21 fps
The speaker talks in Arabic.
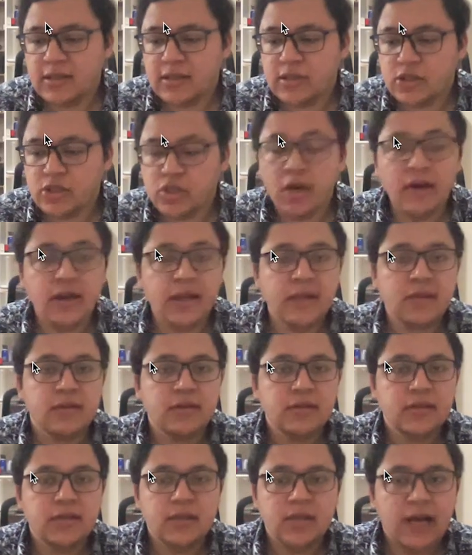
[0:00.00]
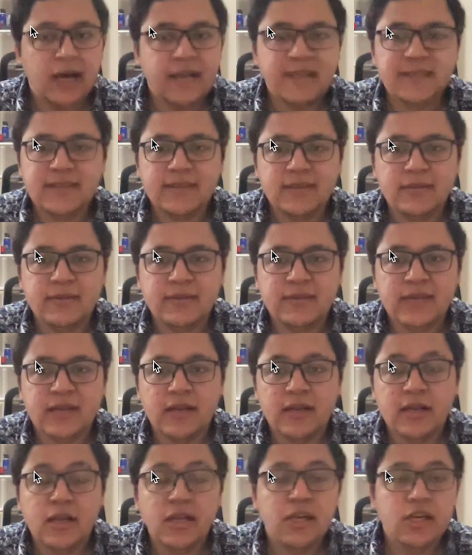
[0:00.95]
شهرين على سبيل المثال
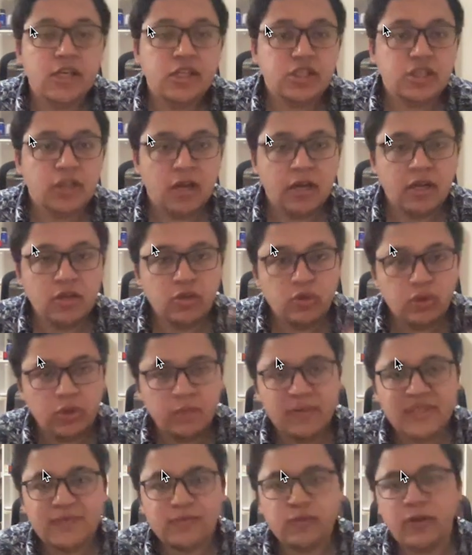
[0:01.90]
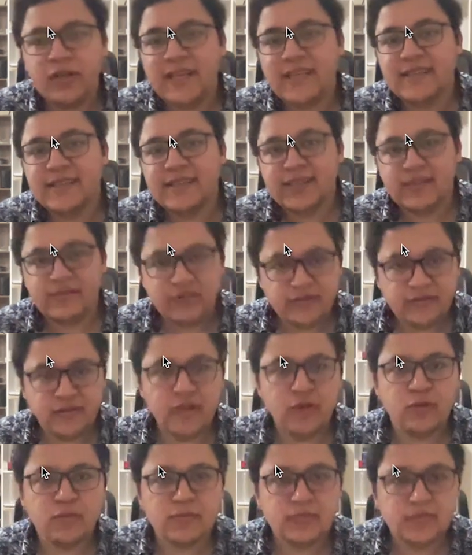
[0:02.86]
الشهرين دول مسموح لك تسافر
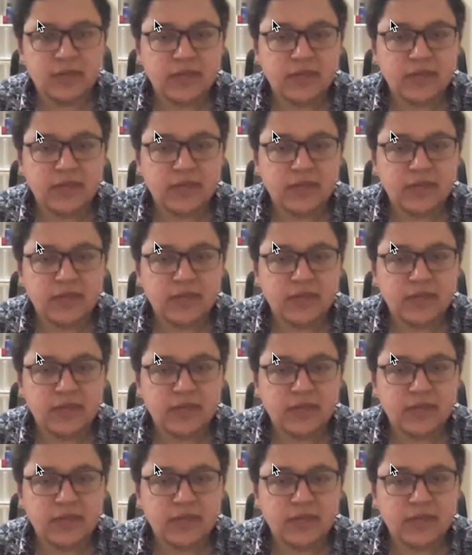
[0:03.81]
فيهم